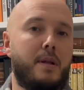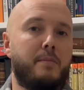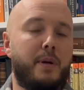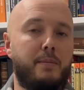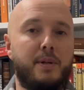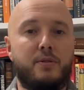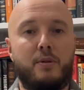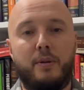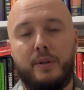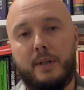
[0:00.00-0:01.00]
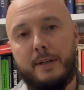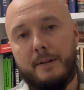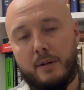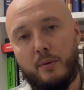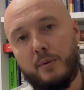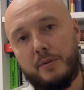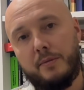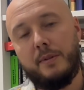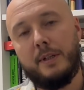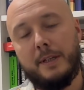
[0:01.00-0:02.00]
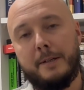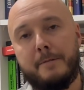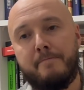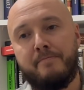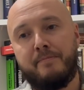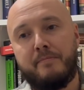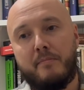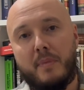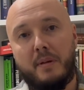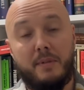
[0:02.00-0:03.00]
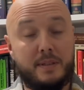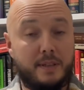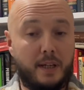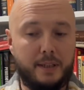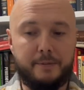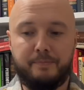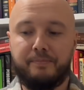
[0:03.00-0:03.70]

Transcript: приближенные, родственники, вассалы.